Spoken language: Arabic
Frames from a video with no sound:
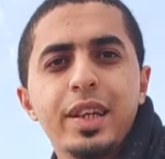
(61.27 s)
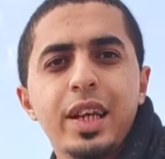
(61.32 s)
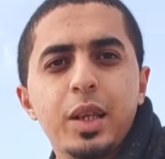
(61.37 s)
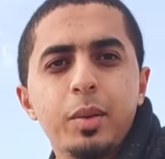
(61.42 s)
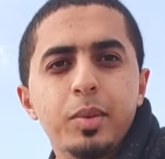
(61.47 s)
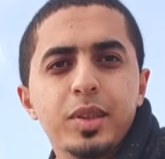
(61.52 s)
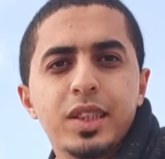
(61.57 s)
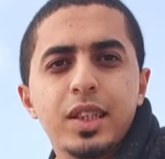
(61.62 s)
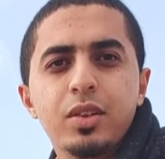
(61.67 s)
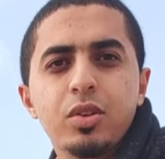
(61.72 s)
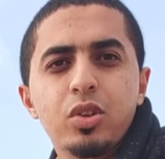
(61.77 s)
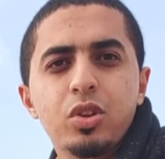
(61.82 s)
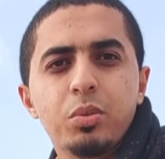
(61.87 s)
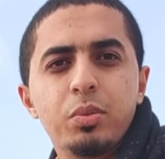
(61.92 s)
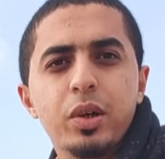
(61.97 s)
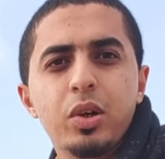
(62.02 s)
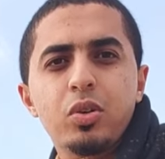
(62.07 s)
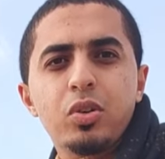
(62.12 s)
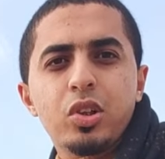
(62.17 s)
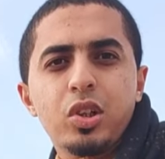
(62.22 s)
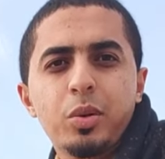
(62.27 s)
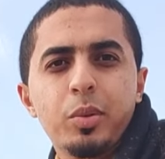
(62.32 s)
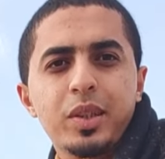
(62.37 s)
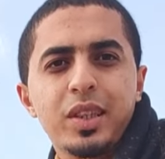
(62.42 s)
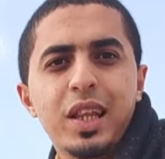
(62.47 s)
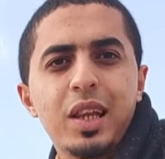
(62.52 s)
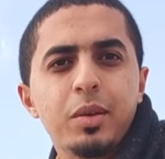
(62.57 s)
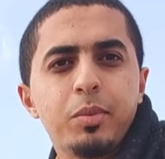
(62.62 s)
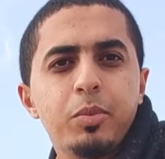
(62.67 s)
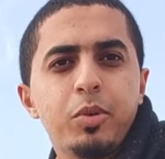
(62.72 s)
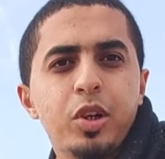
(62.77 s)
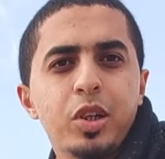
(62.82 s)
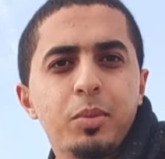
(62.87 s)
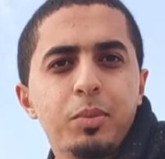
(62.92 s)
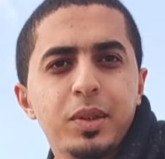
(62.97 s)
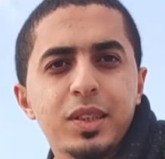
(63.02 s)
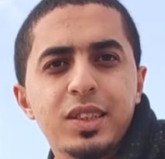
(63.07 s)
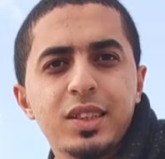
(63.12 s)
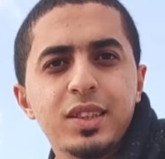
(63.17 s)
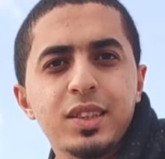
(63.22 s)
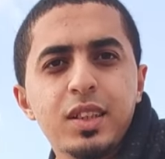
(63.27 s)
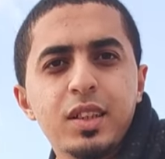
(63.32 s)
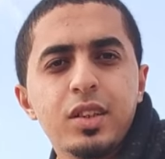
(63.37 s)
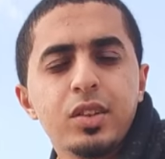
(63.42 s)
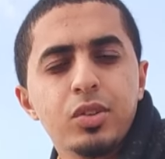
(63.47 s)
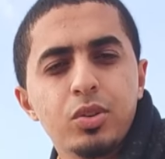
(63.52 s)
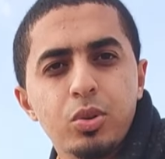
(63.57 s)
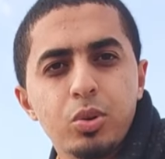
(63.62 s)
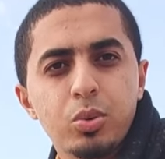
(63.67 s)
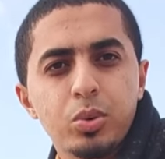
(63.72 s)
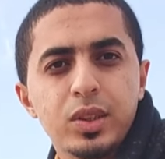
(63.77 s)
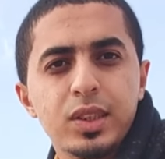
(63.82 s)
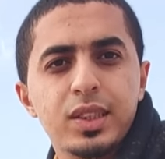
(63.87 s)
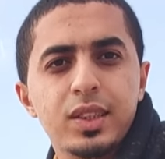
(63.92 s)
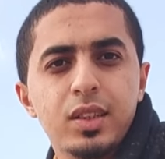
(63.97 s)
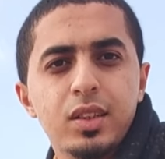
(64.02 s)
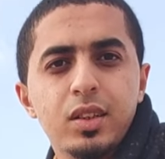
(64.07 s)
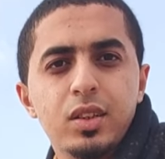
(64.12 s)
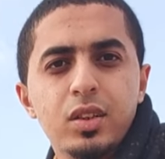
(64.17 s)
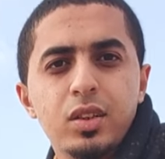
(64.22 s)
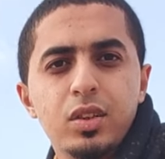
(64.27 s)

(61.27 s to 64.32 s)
يعني مثلا كنت باخد يعتبر ثلاث مواد بس دروس